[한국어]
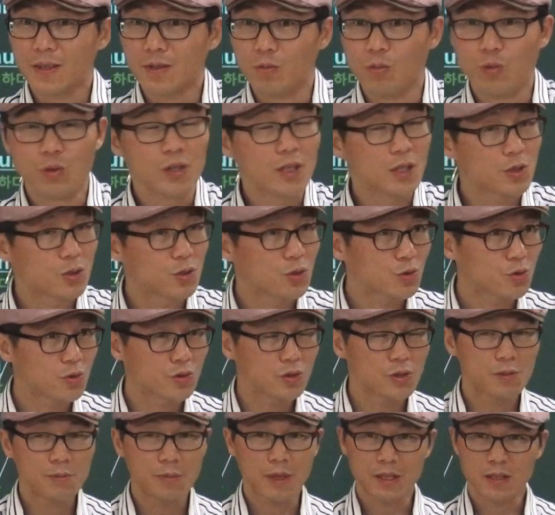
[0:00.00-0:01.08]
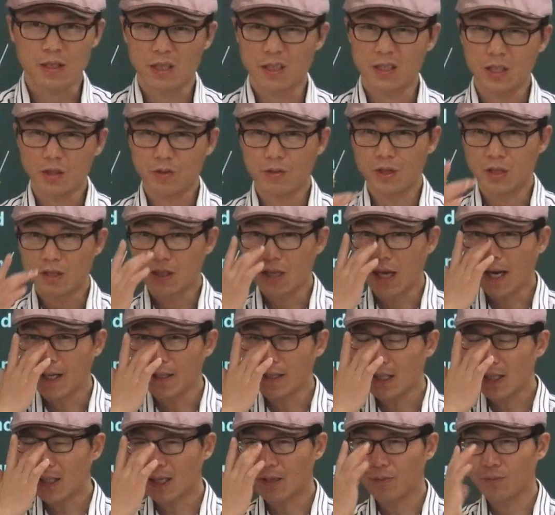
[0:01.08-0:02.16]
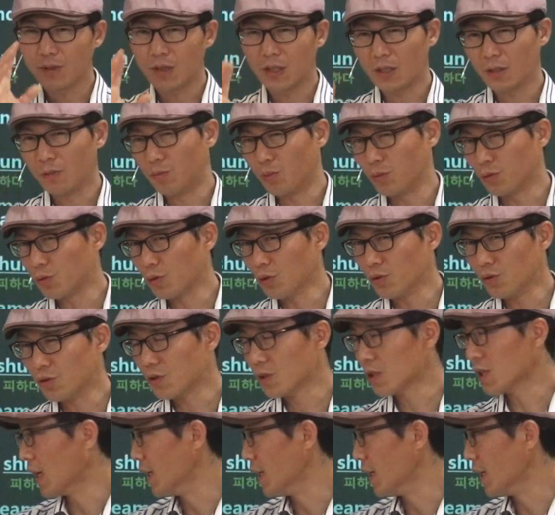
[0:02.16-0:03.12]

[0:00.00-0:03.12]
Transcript: 우리가 축구를 막 졌다고 해서 한일 감정을 북돋우진